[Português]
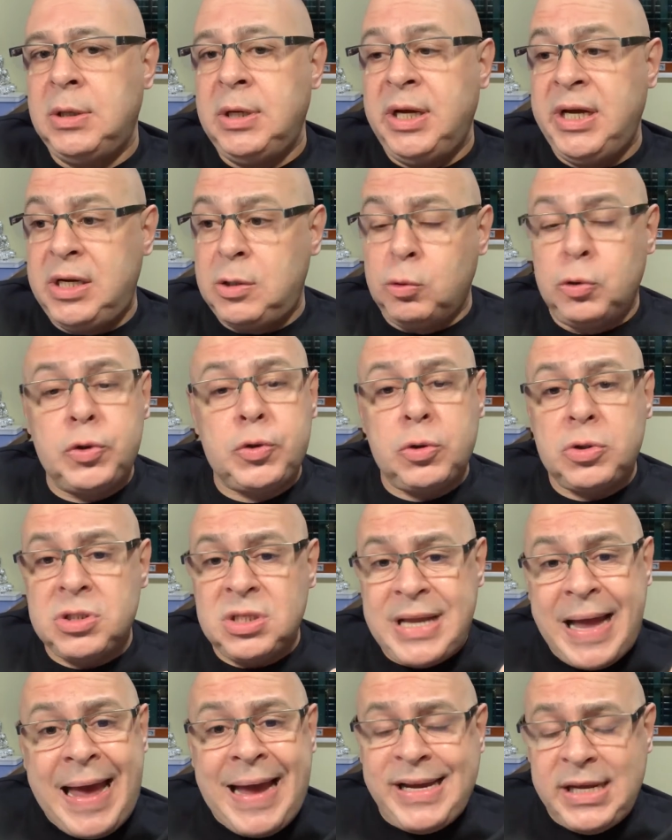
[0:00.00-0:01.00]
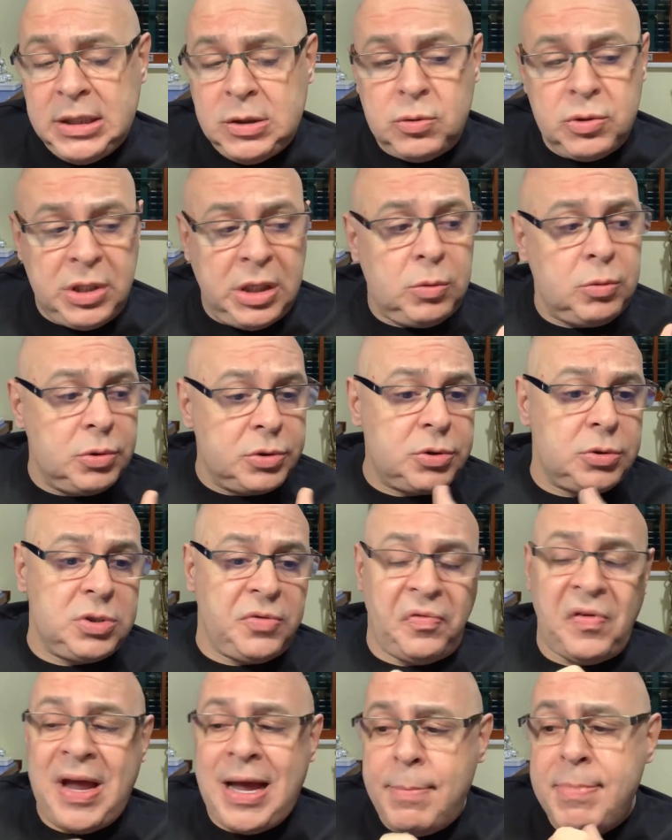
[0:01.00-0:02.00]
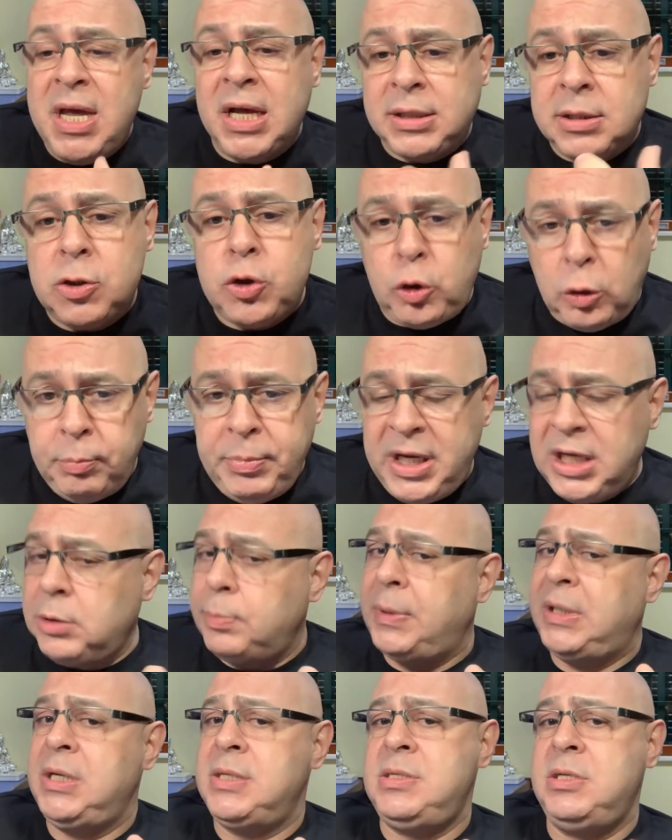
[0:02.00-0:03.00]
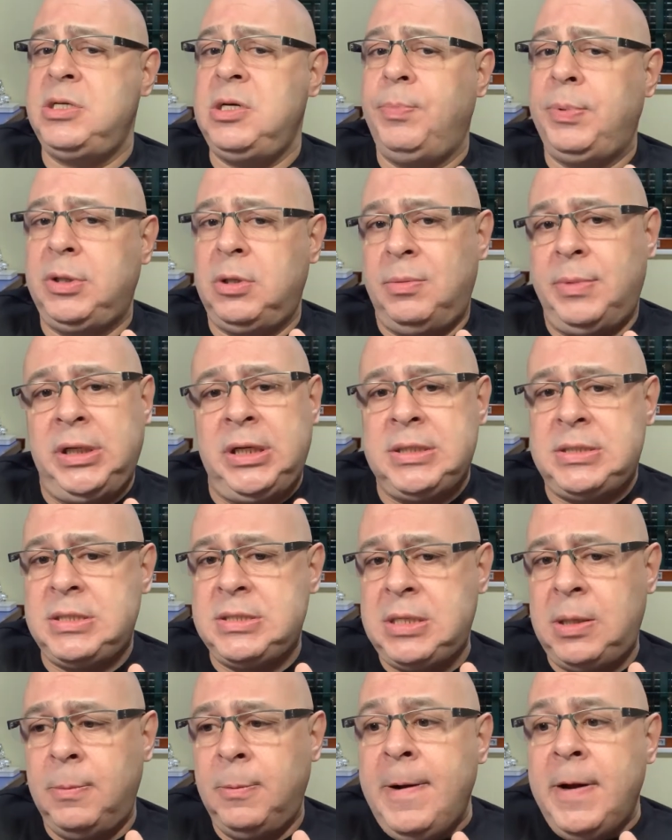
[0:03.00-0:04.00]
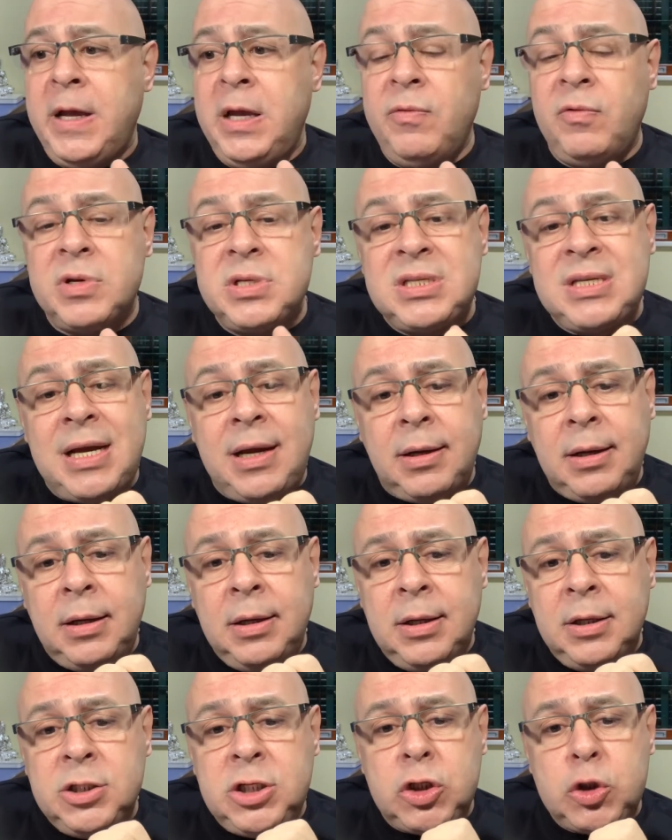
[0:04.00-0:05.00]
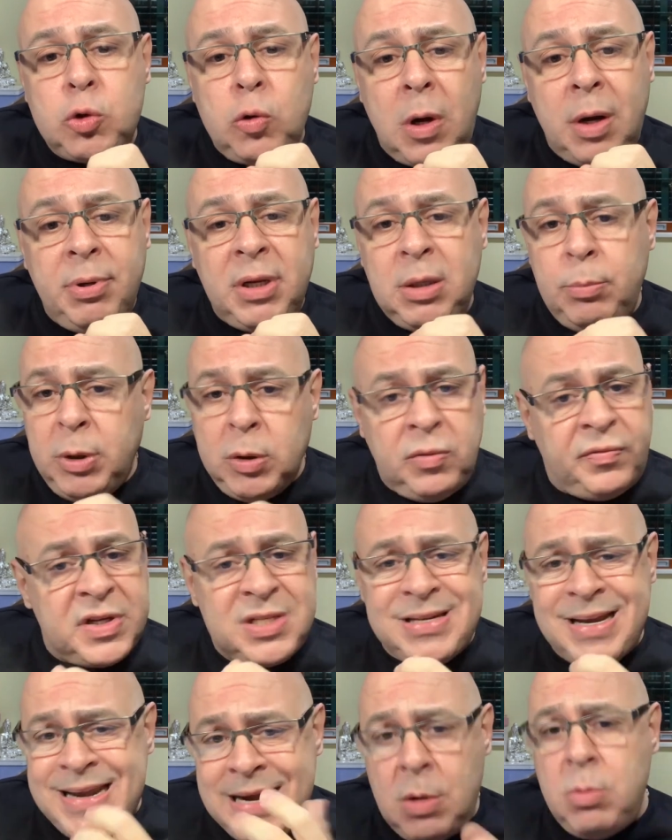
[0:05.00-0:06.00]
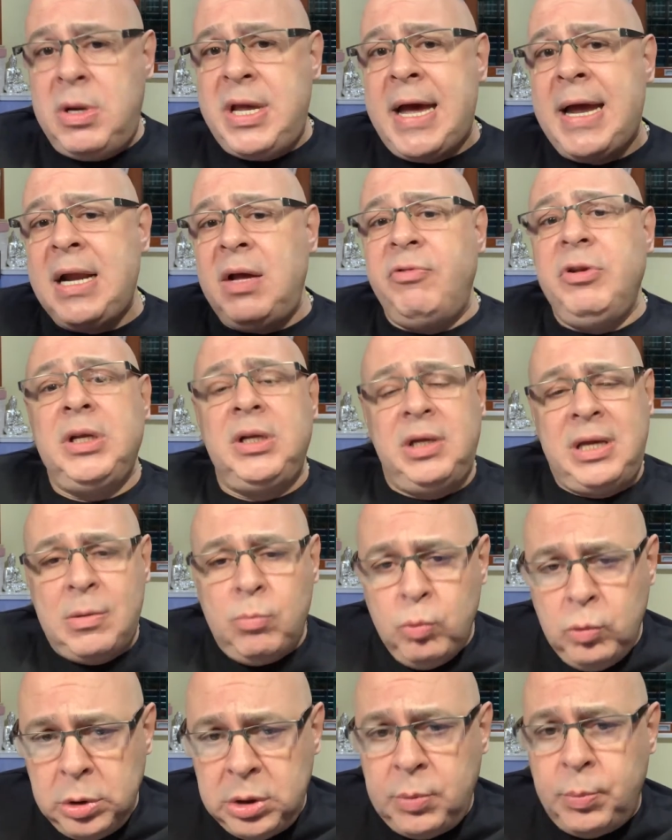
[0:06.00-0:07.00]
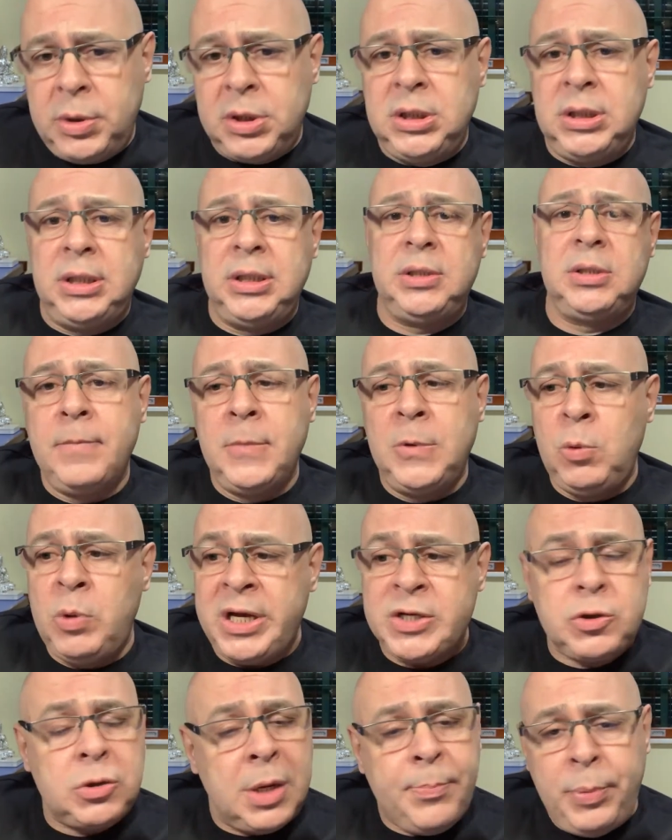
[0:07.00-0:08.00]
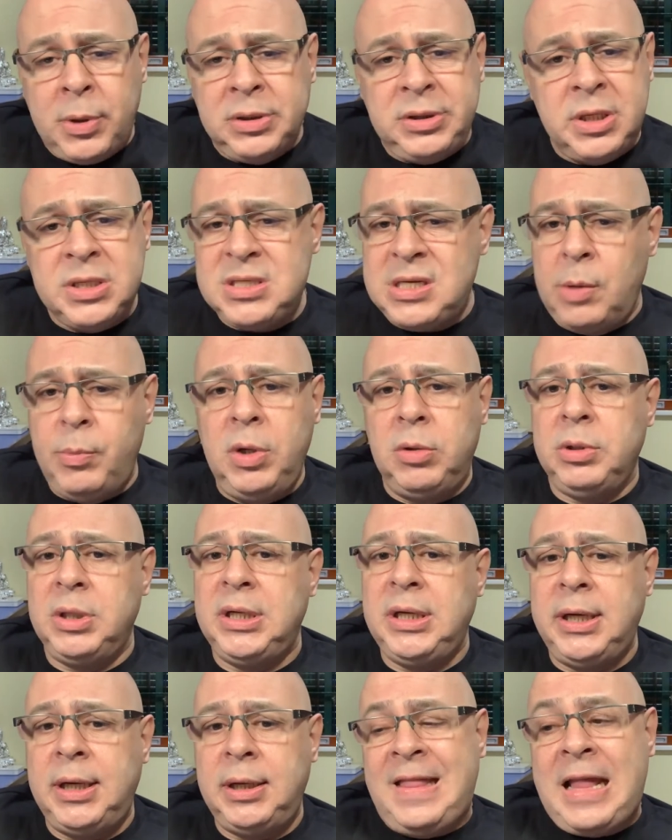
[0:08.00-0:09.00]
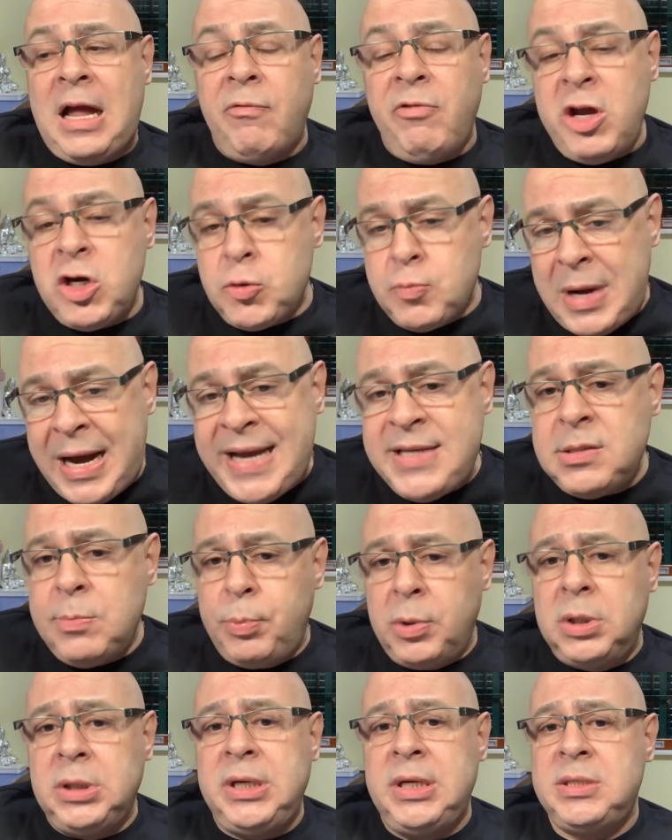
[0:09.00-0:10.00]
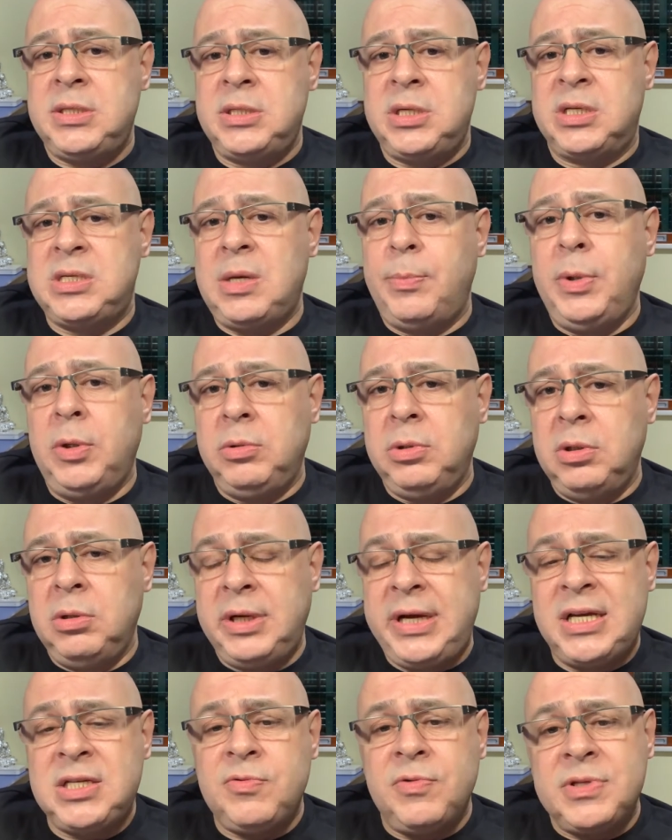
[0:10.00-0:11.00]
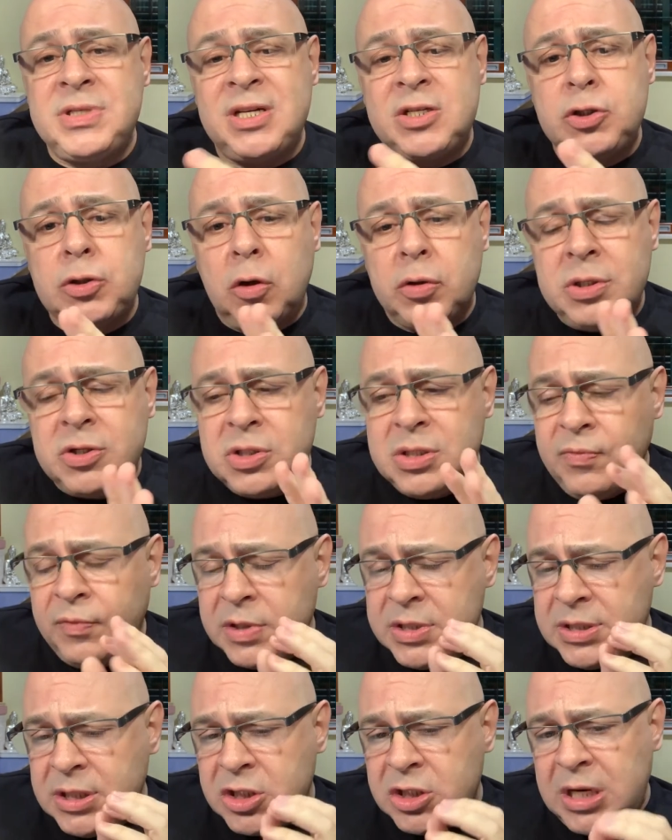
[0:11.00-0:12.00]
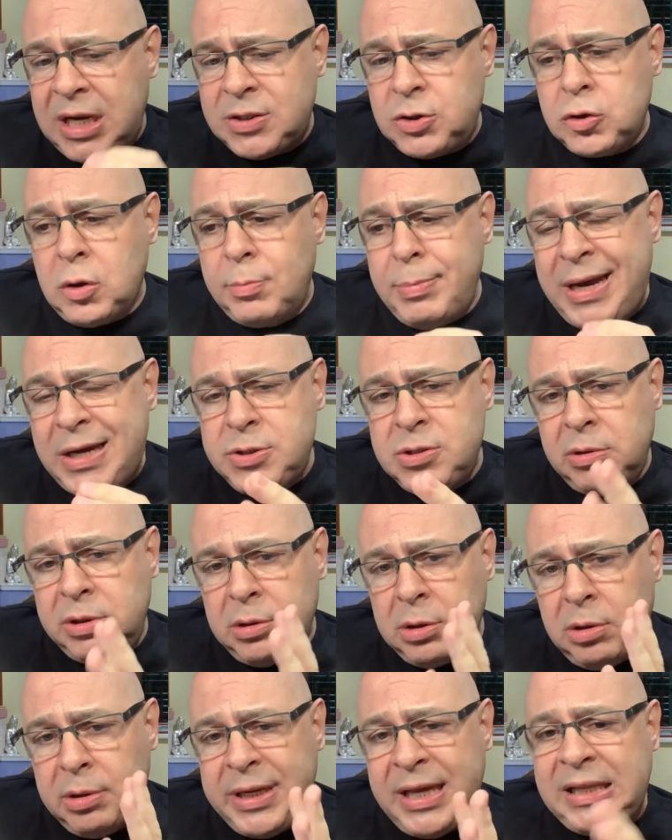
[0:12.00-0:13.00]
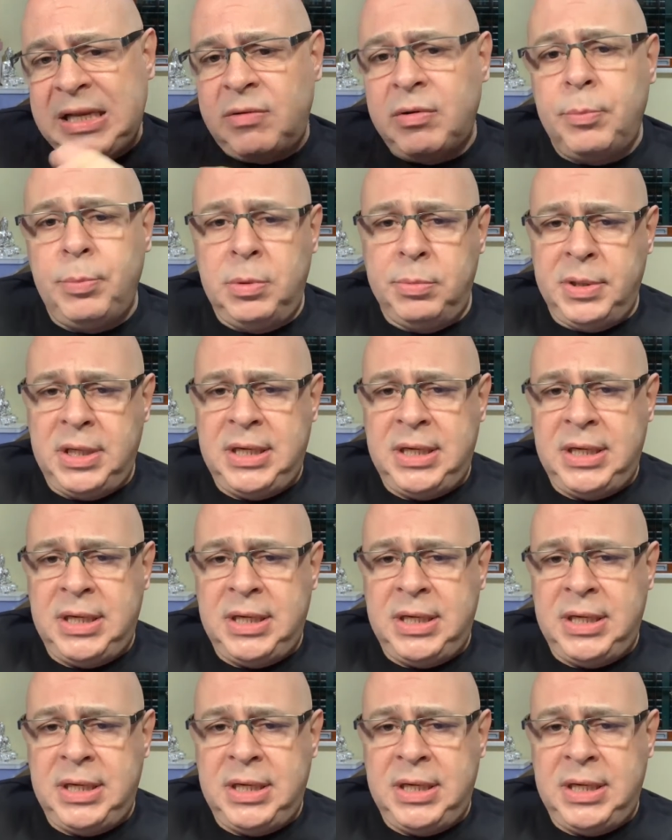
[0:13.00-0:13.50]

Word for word: recursos técnicos, recursos de ferramenta, instrumento para decidir, para tomar decisão. E você descobre também o que você não quer na vida, que é muito importante. Não é só importante saber o que quer. Talvez mais importante seja saber o que não quer. Se você, só, se você já soubesse o que não quer, tava bom pra